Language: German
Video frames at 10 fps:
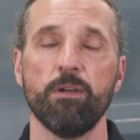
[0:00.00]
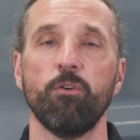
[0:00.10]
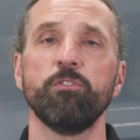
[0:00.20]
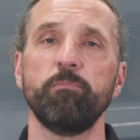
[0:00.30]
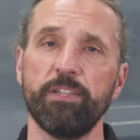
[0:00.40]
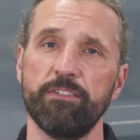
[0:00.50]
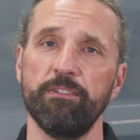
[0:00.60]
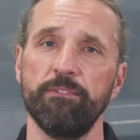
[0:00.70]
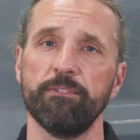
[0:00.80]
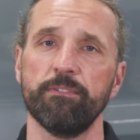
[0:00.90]
Und
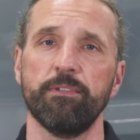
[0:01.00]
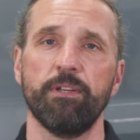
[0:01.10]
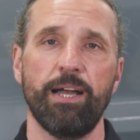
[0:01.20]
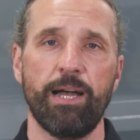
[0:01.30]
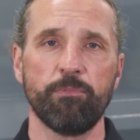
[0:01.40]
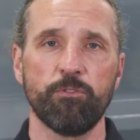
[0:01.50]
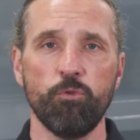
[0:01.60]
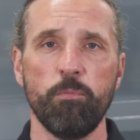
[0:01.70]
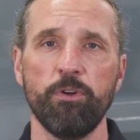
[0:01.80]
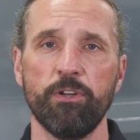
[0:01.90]
bitte, am
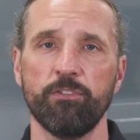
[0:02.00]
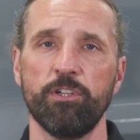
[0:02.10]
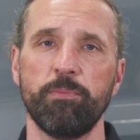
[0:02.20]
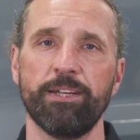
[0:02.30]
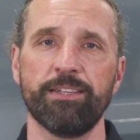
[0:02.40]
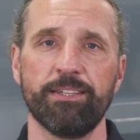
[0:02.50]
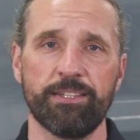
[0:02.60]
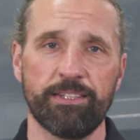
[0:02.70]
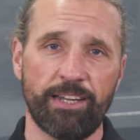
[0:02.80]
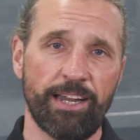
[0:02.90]
Zubehör sollte bei
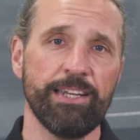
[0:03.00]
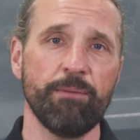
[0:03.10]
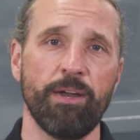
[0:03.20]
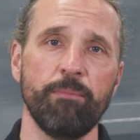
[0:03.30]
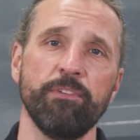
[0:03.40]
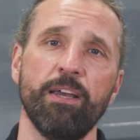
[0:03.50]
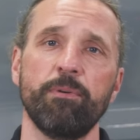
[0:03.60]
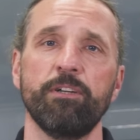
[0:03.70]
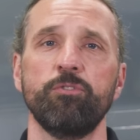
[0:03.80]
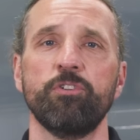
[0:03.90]
keiner
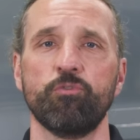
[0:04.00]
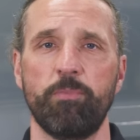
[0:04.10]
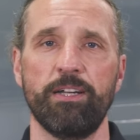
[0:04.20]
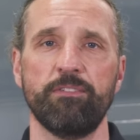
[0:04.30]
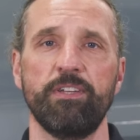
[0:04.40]
Bremsenreparatur gespart